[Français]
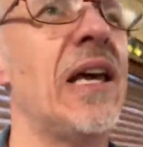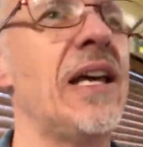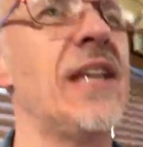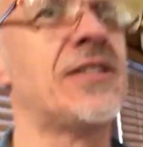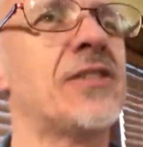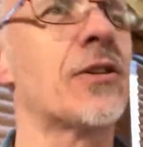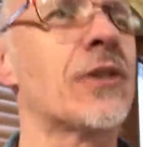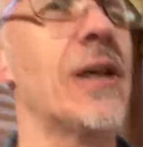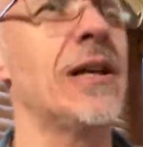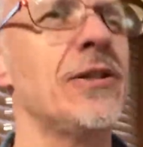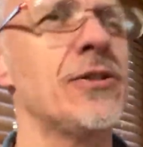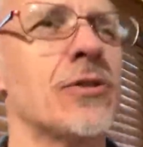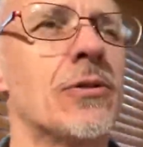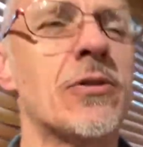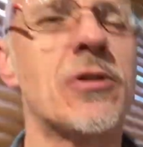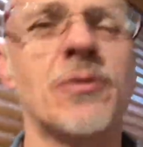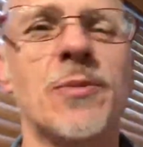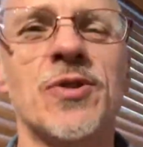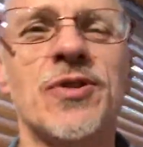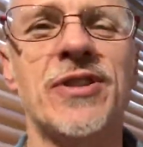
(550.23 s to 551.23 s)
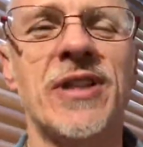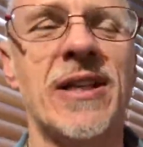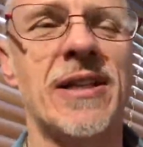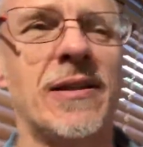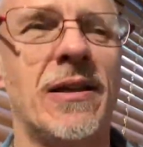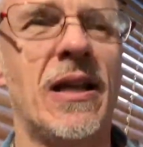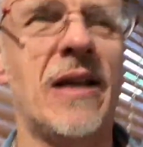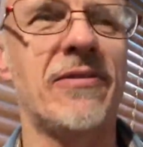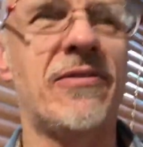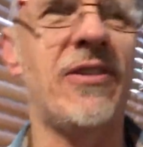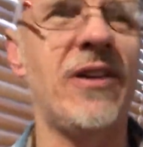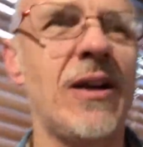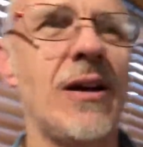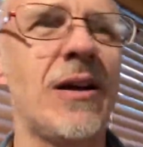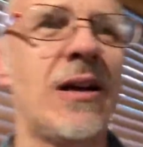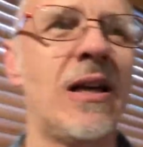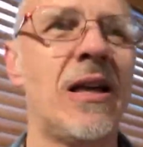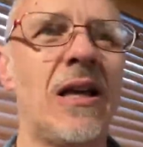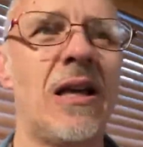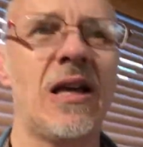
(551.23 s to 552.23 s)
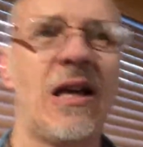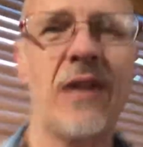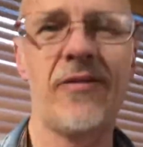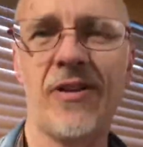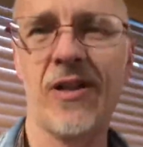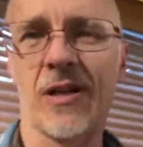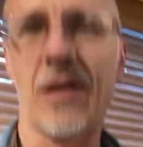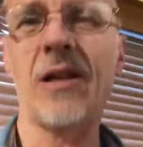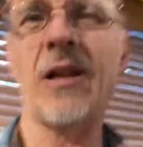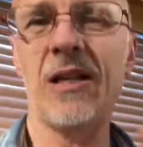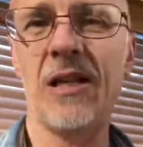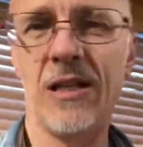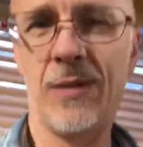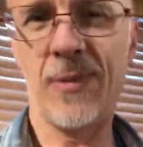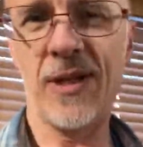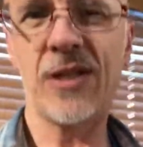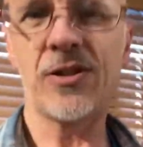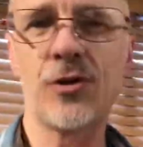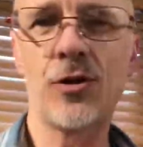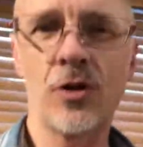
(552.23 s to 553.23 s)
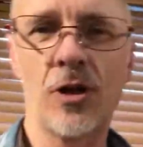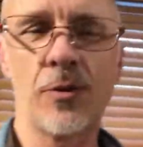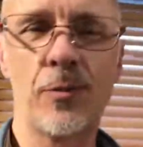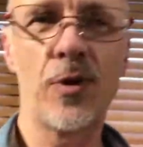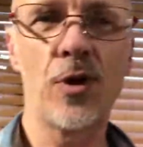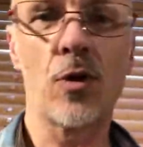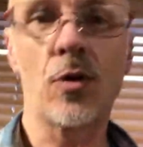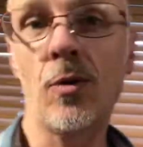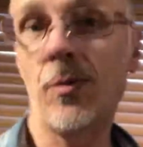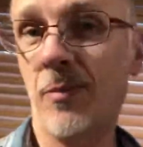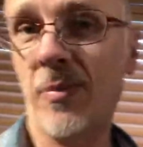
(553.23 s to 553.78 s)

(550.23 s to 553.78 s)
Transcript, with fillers: Et ce que les gens ont commencé à, faire, avec, ils mettent sur le bureau,